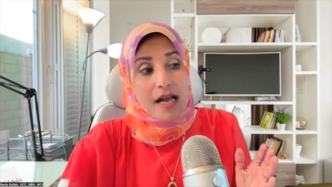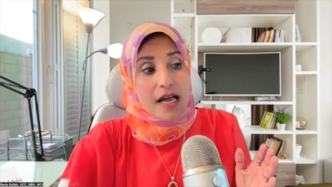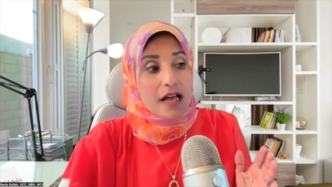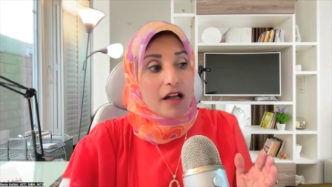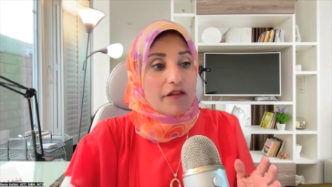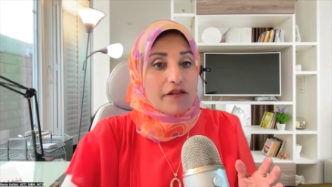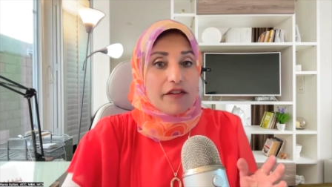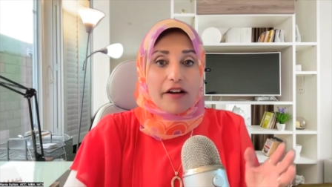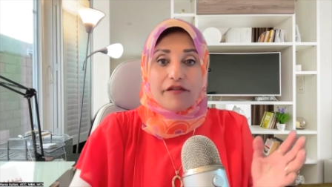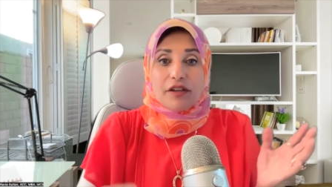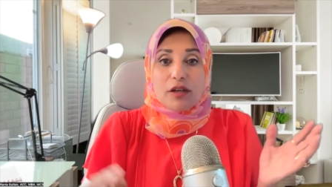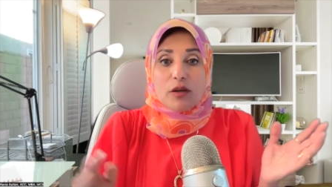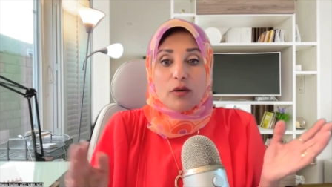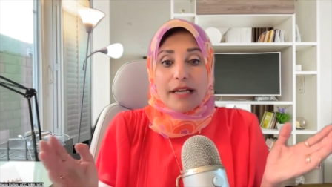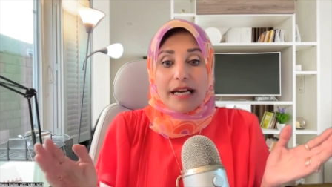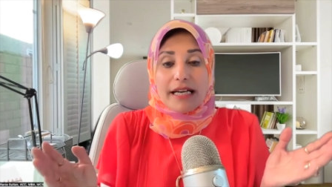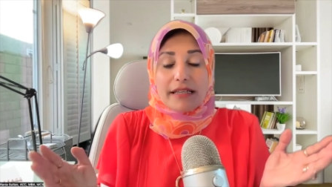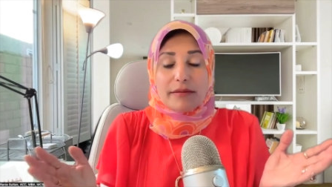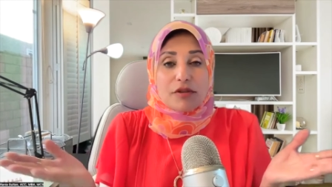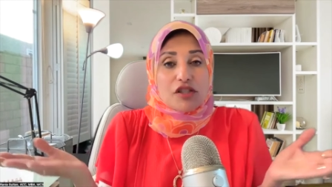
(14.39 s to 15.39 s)
ففي
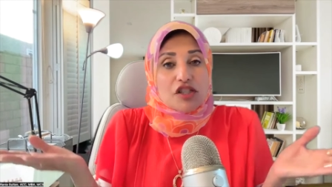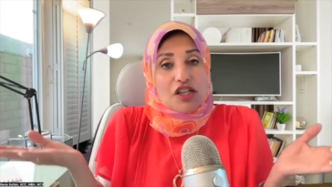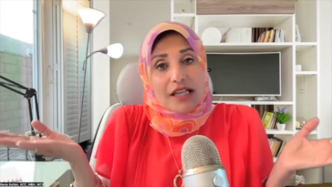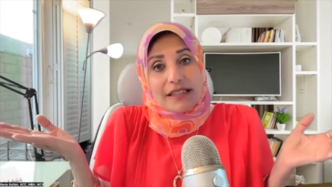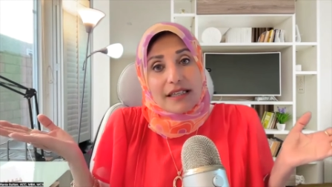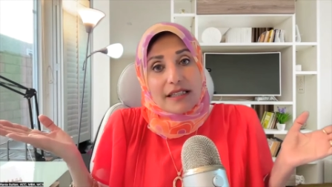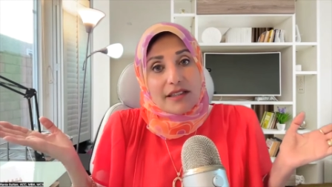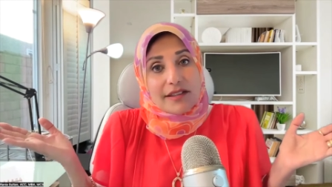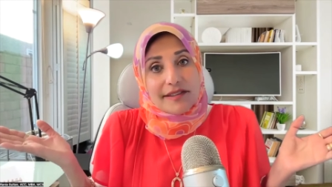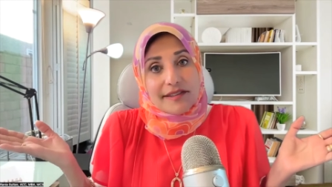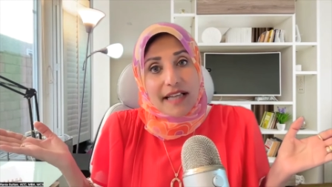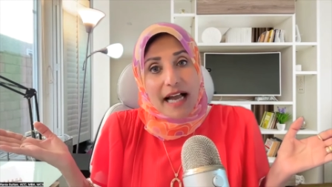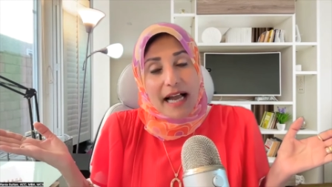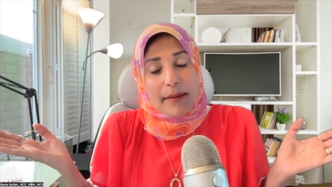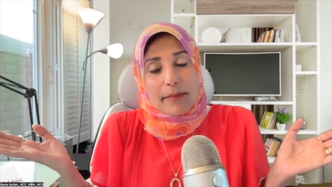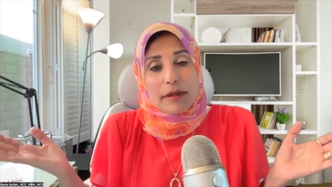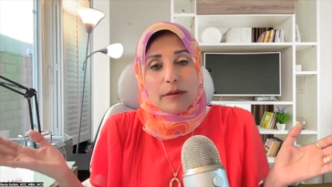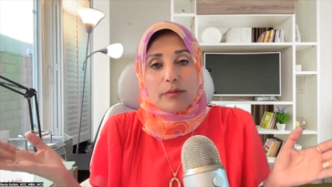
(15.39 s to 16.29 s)
ولايات مش قادره تستحمل